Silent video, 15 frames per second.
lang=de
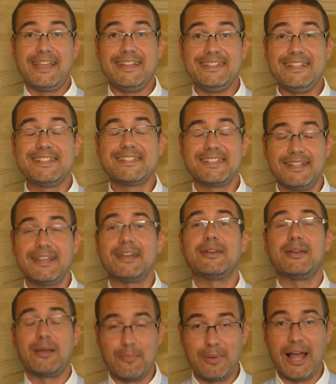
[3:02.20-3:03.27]
In diesem Sinne,
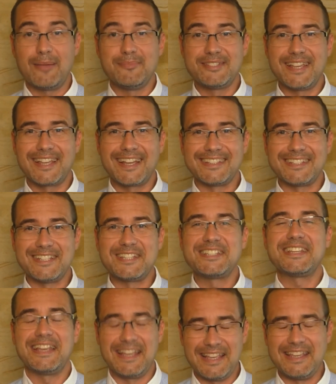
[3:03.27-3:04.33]
bleiben Sie
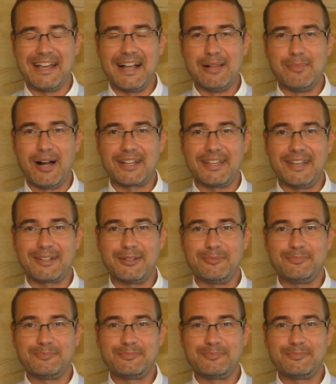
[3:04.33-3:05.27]
kritisch, Ihr Almar Gerke.